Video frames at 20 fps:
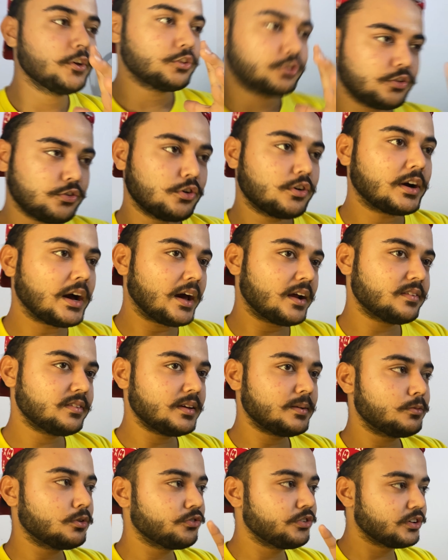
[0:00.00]
तो वो कार से
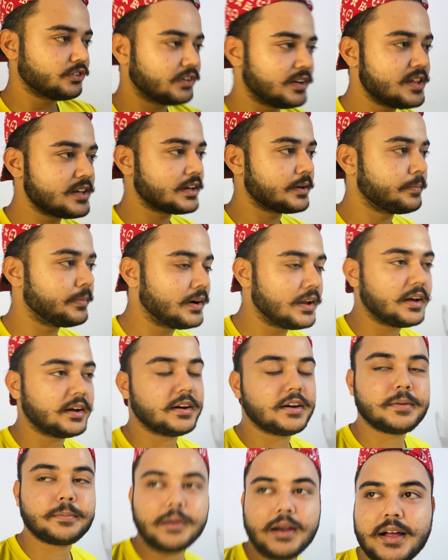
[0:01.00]
हम लोग फिर चलेंगे
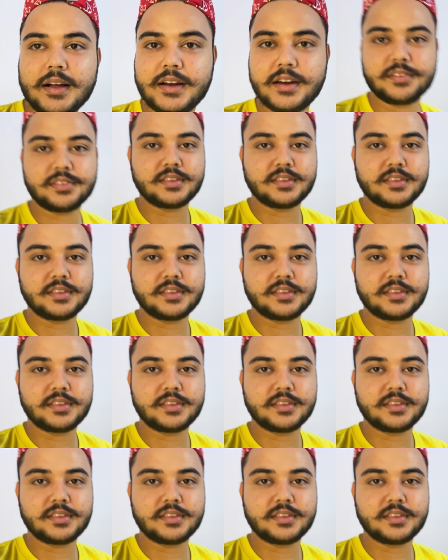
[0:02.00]
बढ़ाकर बढ़ाकर